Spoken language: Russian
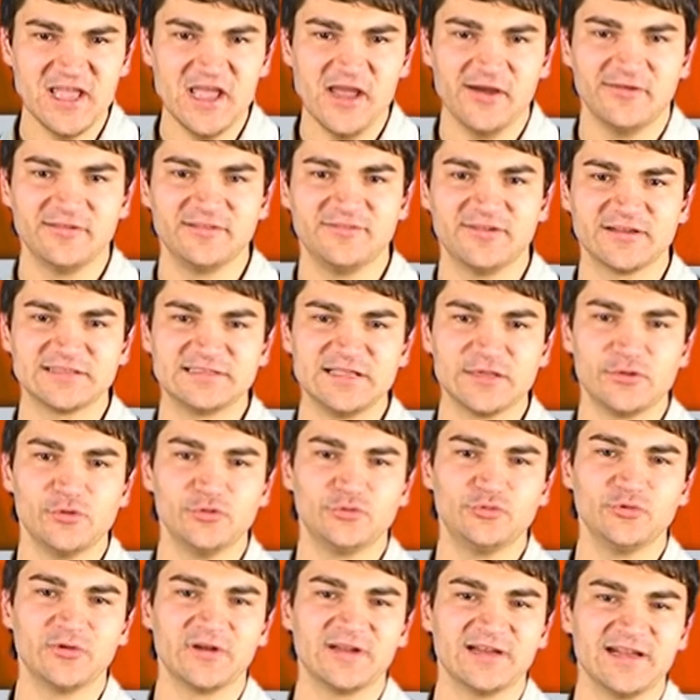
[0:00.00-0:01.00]
Во Дворце
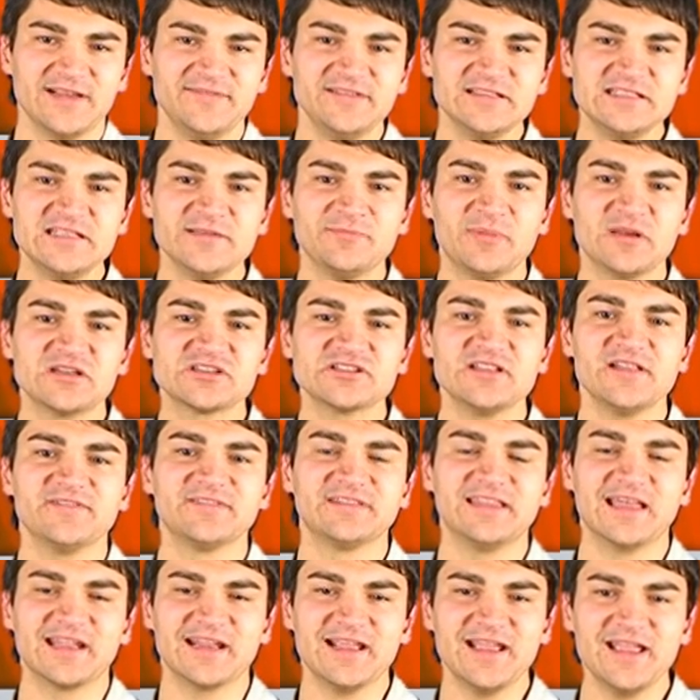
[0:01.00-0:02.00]
культуры «Ровесник» прошла
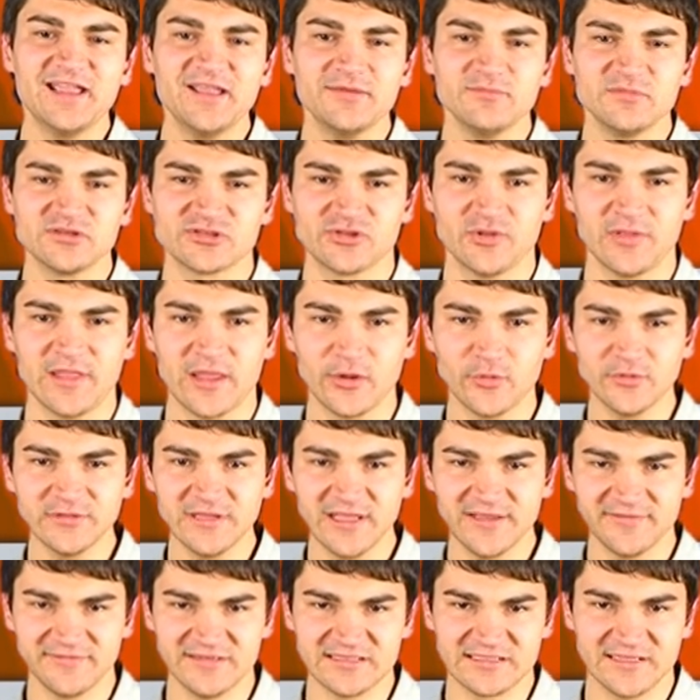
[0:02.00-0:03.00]
вторая
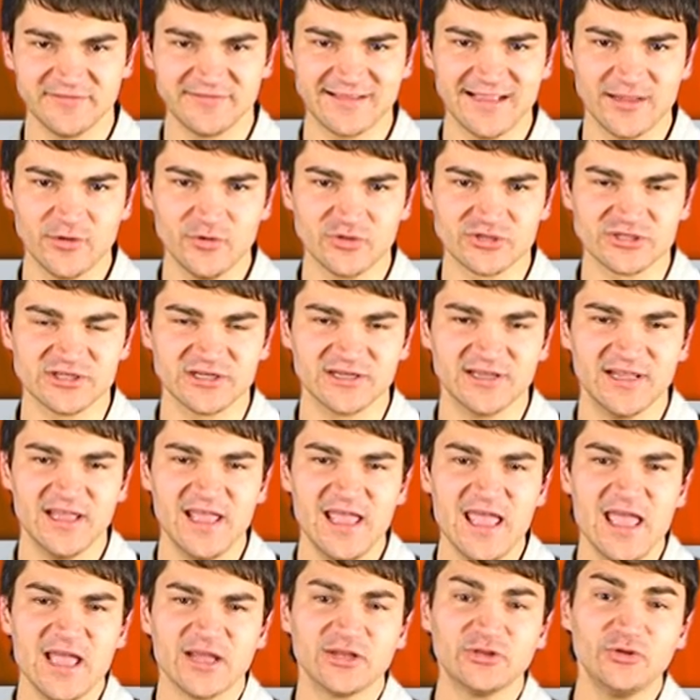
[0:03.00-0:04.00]
международная выставка кошек.
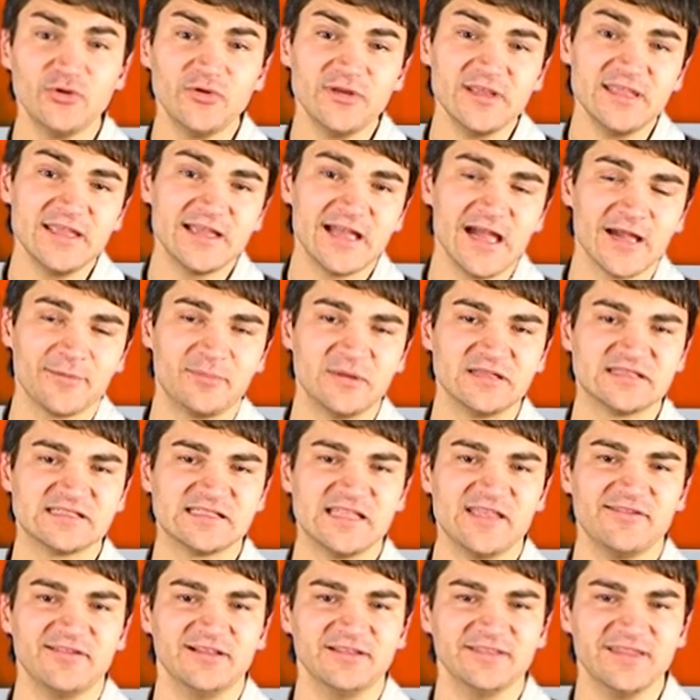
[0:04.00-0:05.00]
Кто и как
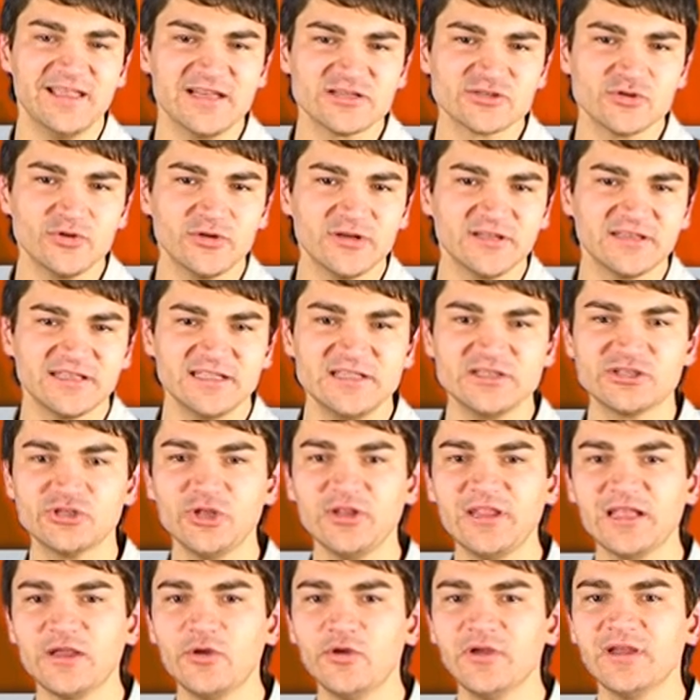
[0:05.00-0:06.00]
представил наш город и
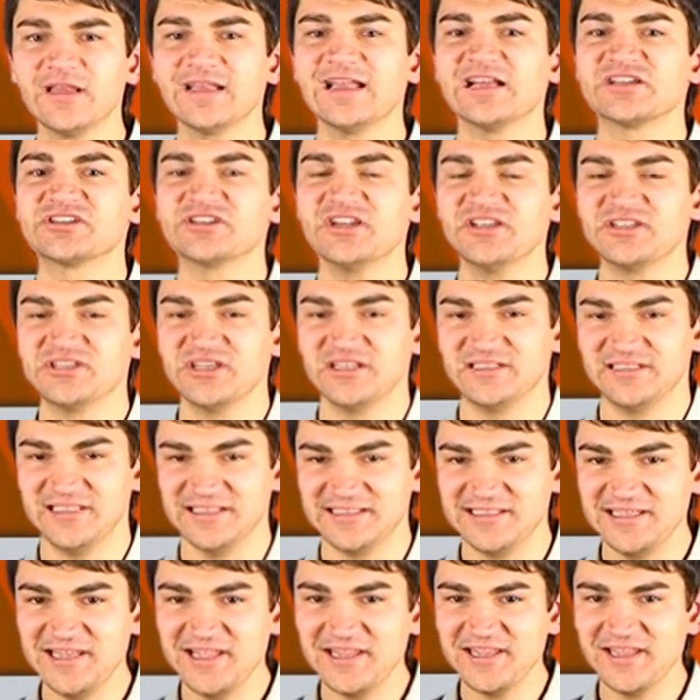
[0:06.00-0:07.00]
что такое кошачье
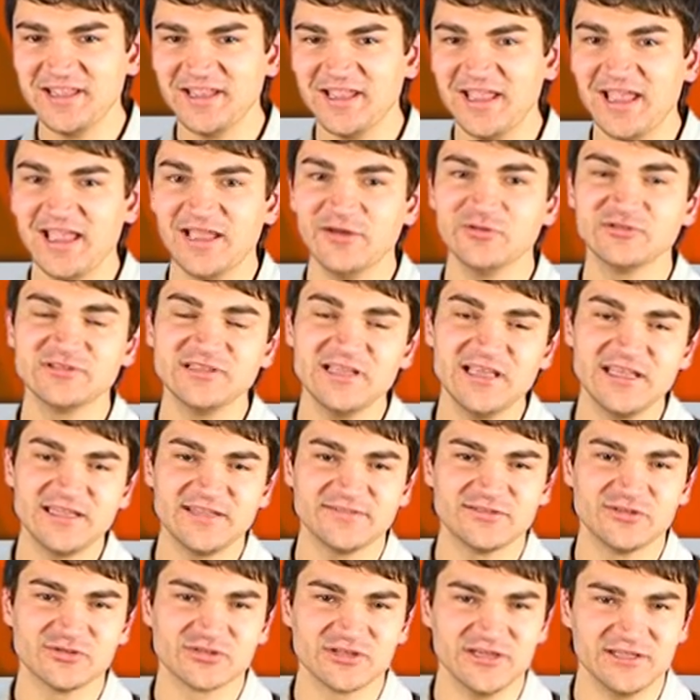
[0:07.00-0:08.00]
стеснение,
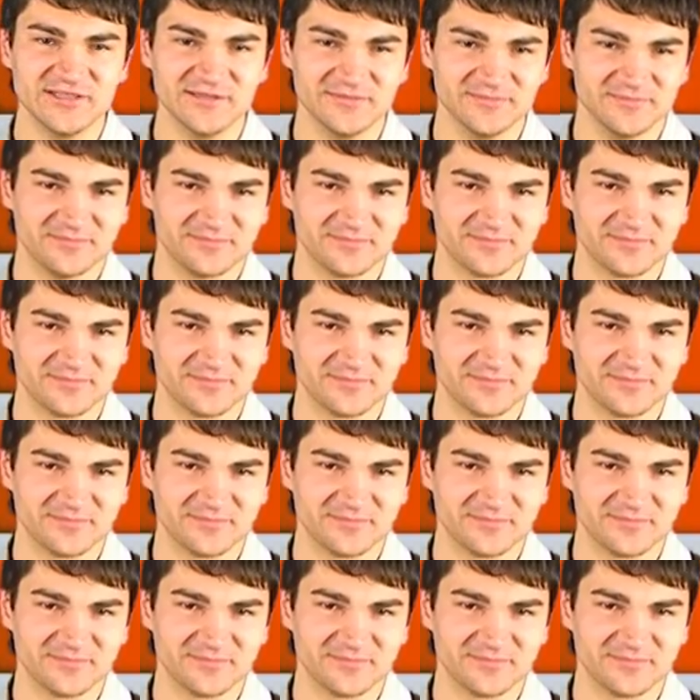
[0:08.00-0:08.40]
узнаете в сюжете.